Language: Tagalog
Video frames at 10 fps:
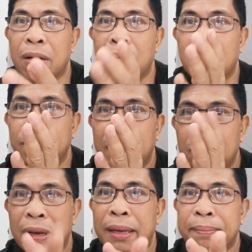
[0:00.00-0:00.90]
were
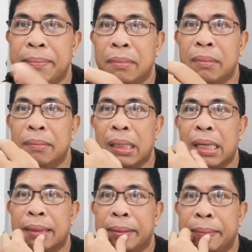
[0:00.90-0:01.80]
overwhelmed,
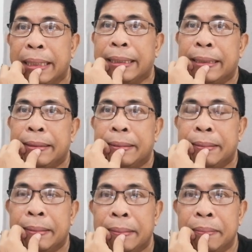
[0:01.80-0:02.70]
mga kababayan,
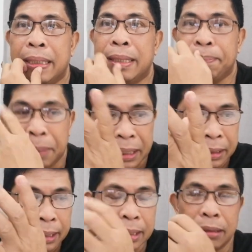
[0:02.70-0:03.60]
by the
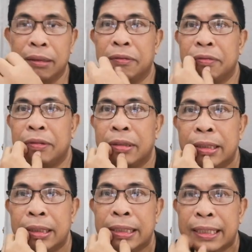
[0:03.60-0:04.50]
presence of
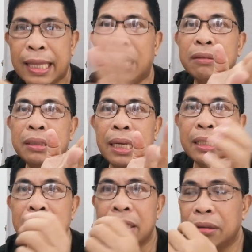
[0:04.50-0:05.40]

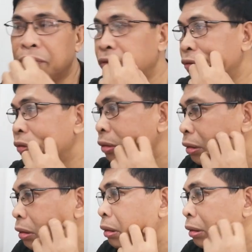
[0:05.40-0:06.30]
thousands of
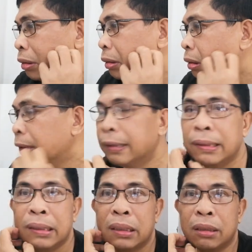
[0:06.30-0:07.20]

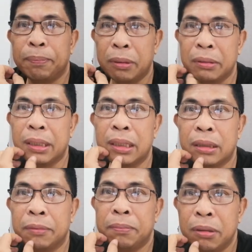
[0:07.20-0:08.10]

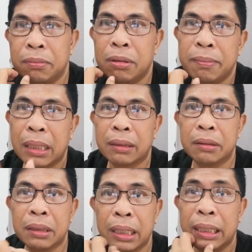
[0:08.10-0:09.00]
supporters of Bongbong
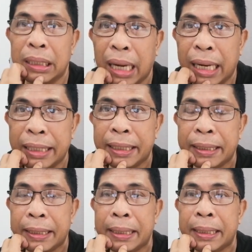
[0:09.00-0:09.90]
Marcos and Inday.
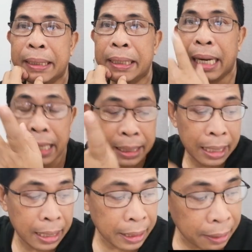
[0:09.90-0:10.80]

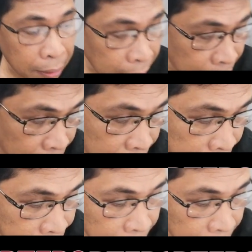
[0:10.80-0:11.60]
Nakakita na ninyo? Ah, ito.